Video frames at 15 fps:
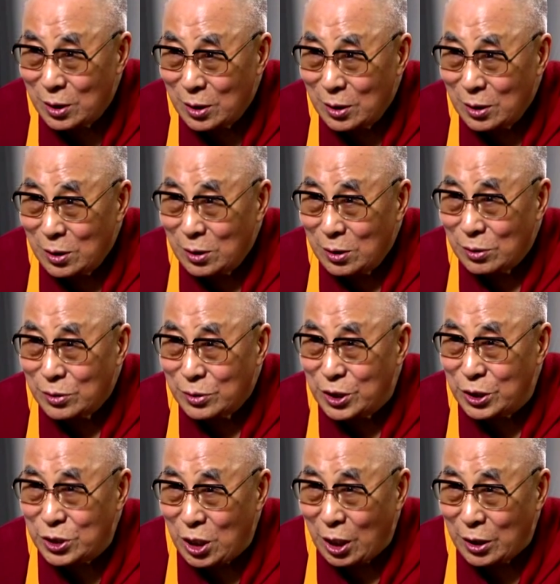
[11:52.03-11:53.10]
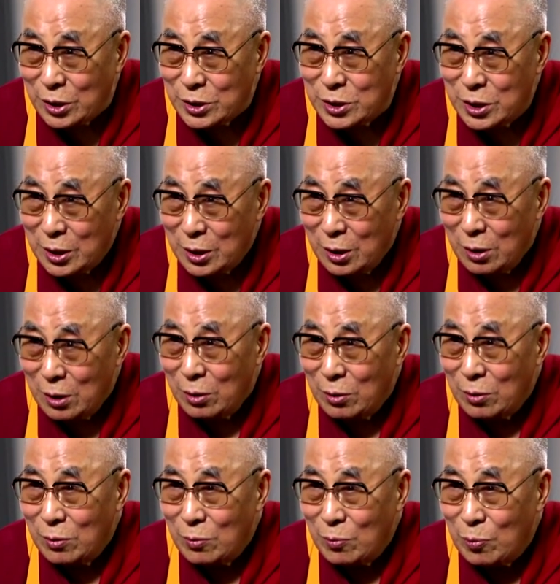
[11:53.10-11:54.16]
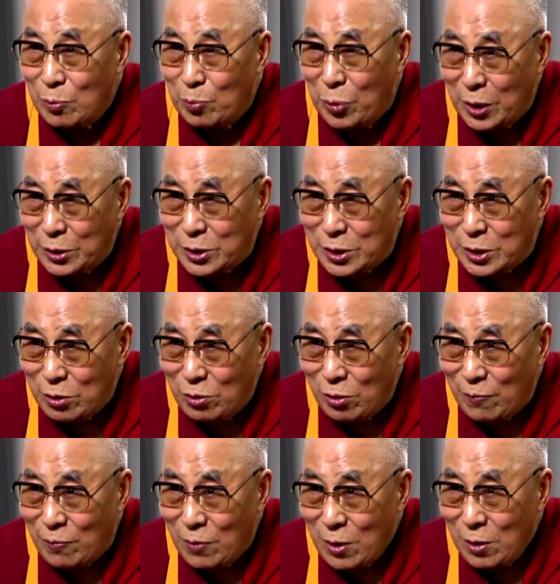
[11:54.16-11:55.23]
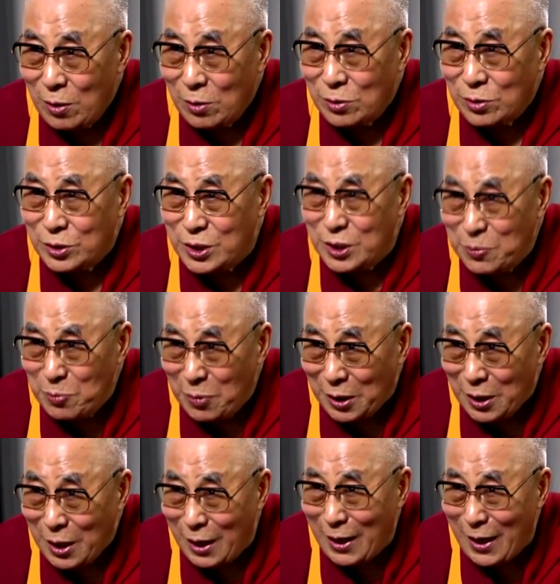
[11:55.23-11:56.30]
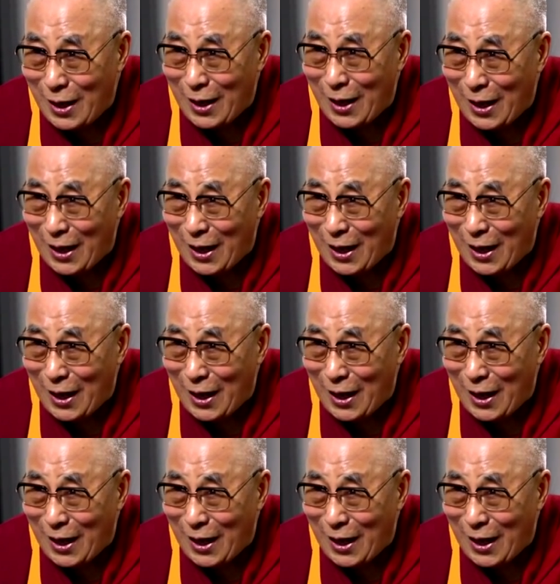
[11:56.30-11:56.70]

Естественно, празднованию дня рождения демона нужно помешать.